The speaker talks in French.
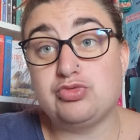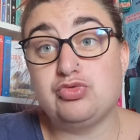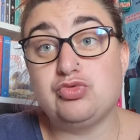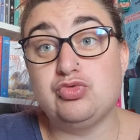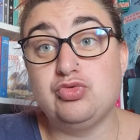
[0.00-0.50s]

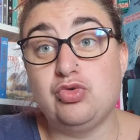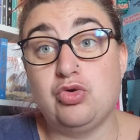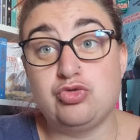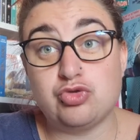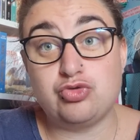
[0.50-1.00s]
Donc du coup,
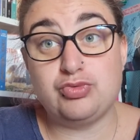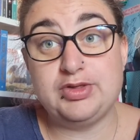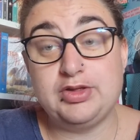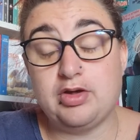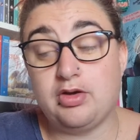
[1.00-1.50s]

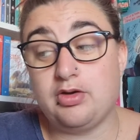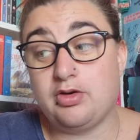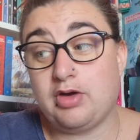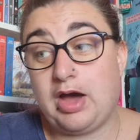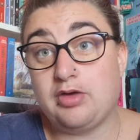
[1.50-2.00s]
aujourd'hui,
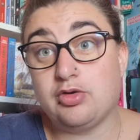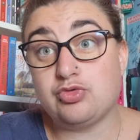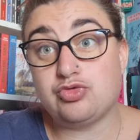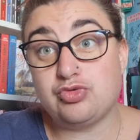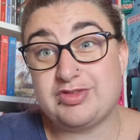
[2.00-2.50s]
euh, à
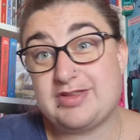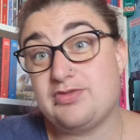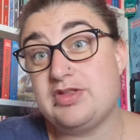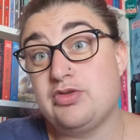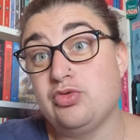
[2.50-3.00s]
l'heure où je tourne
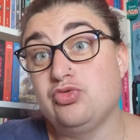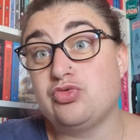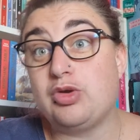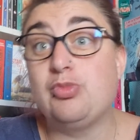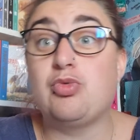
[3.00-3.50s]
cette vidéo,
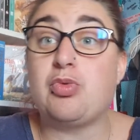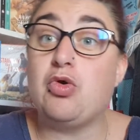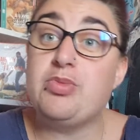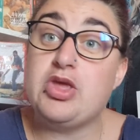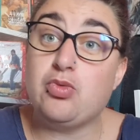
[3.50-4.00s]
nous sommes le
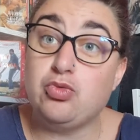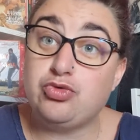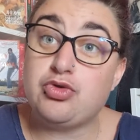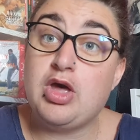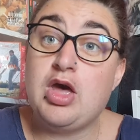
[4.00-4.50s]
1er
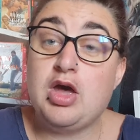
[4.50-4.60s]
août